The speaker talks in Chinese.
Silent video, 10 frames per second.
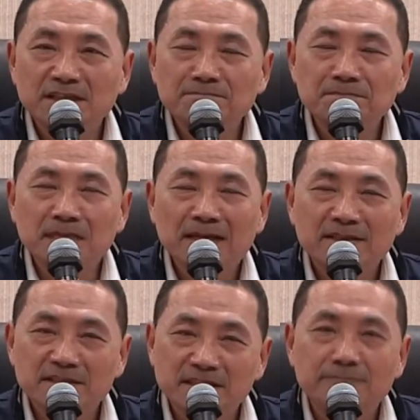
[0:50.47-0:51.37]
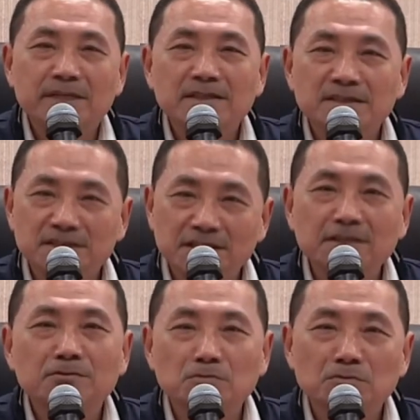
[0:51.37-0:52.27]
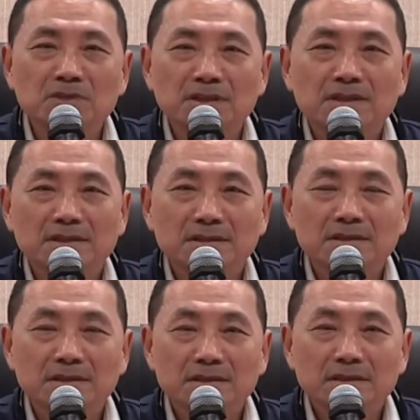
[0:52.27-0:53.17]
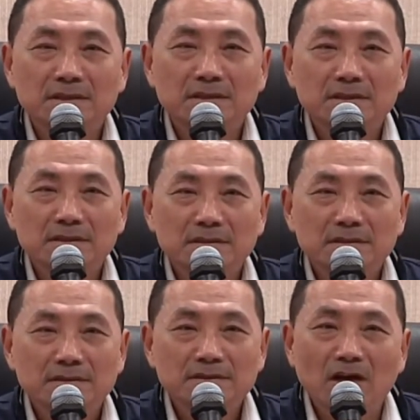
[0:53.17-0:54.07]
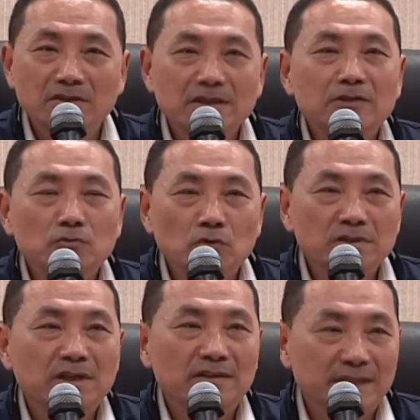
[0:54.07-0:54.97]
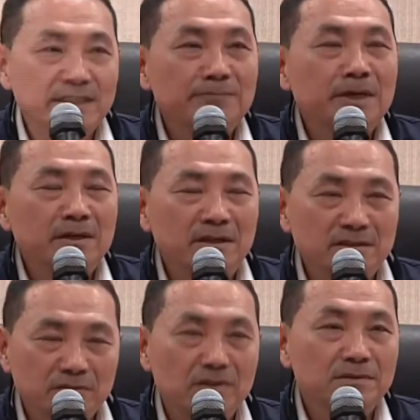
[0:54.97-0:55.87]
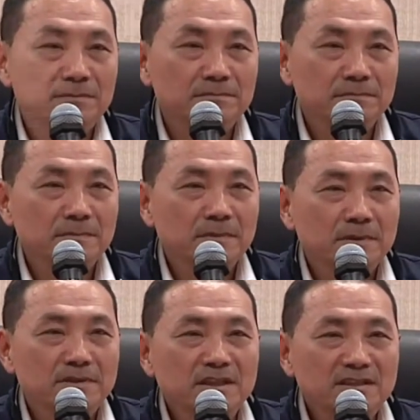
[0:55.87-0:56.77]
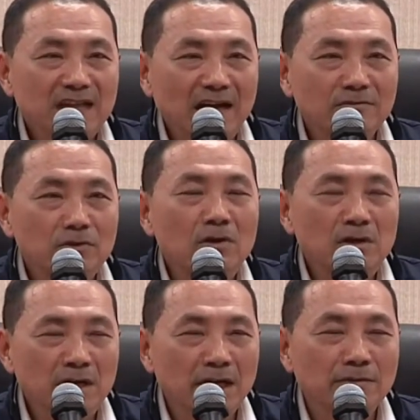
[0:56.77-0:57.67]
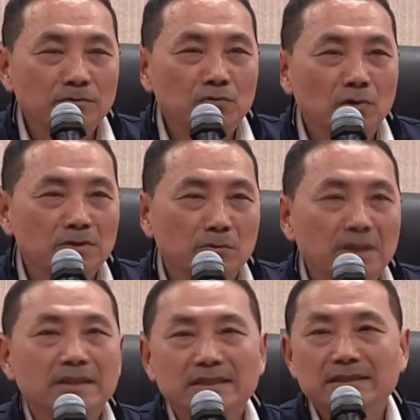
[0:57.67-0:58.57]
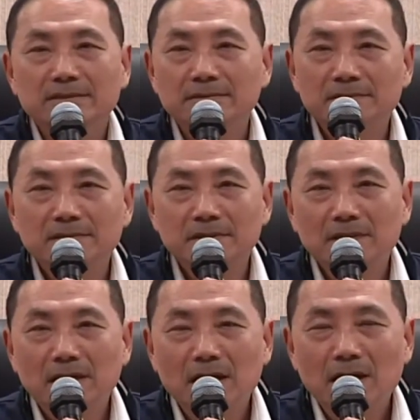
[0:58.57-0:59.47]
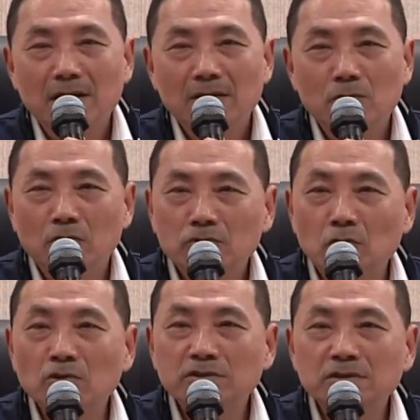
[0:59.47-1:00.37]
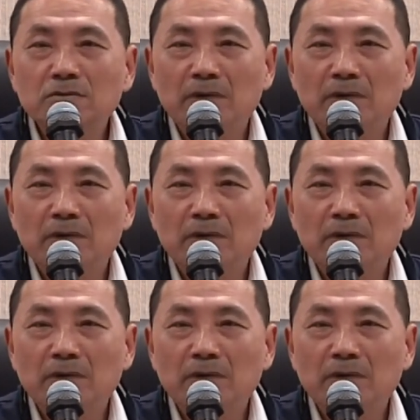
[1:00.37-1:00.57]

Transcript: 新美市民辛苦了，造成了多少人因为而走，这当中很多的问题。我多